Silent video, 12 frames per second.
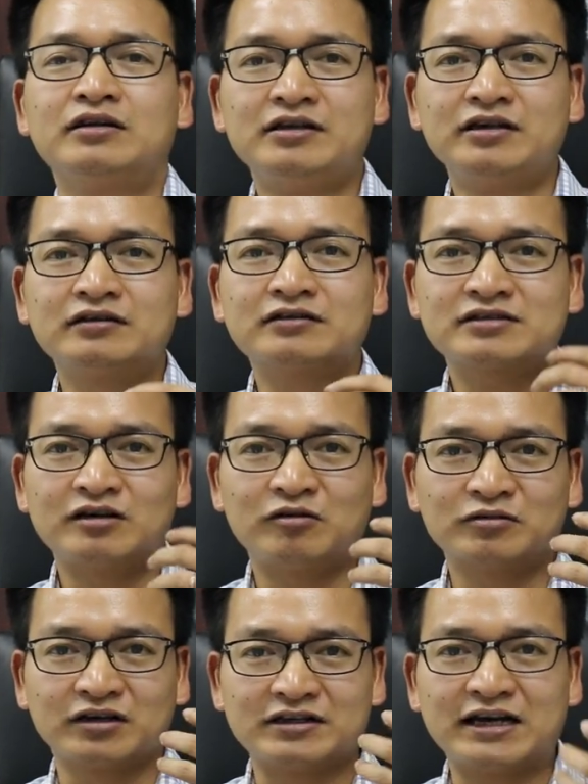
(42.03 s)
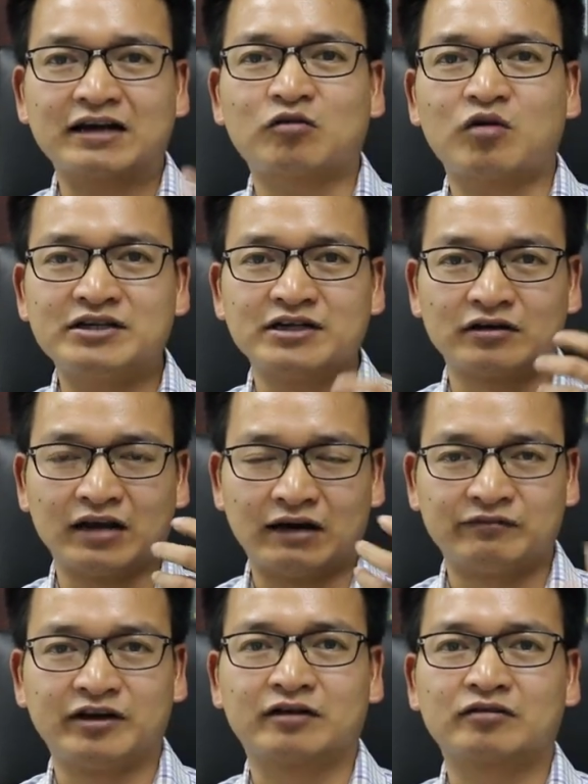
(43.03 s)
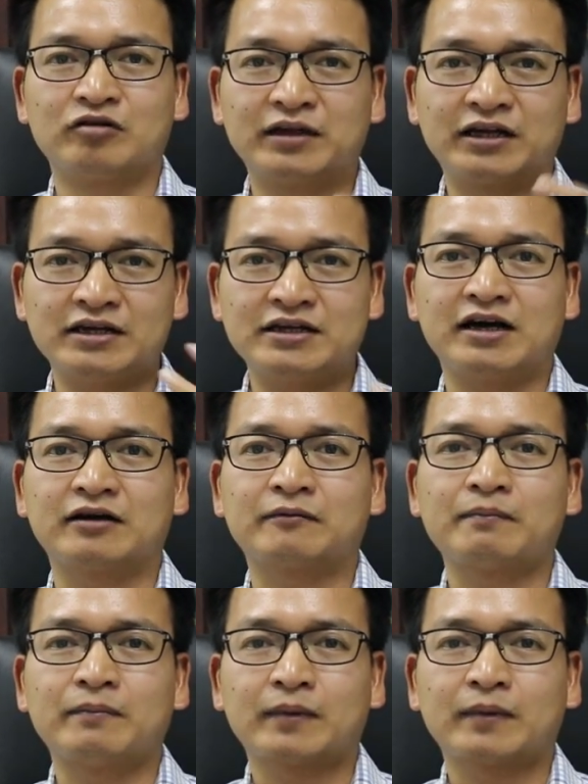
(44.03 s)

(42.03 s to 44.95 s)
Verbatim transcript: nhưng sau thời gian quá trình làm việc tôi mới thấy rằng